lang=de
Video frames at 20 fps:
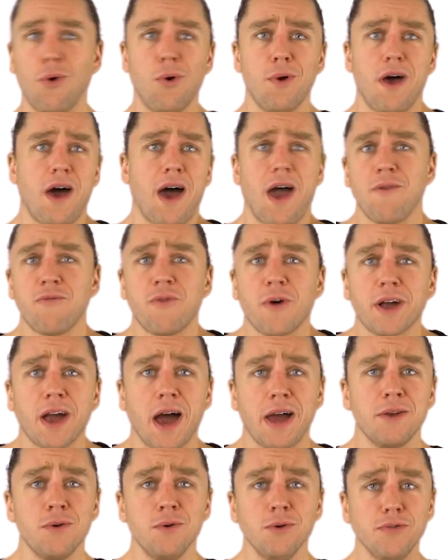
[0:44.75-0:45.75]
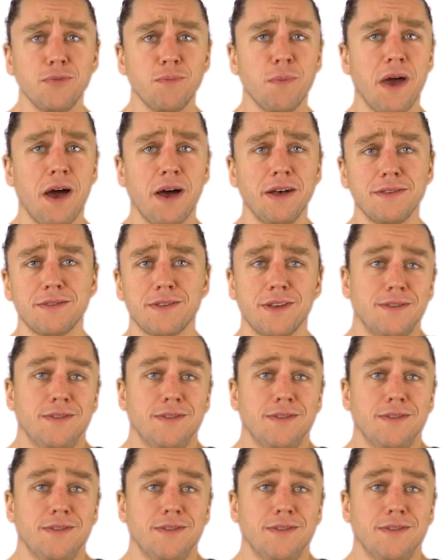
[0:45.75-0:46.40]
oder einfach keine Lust mehr hast,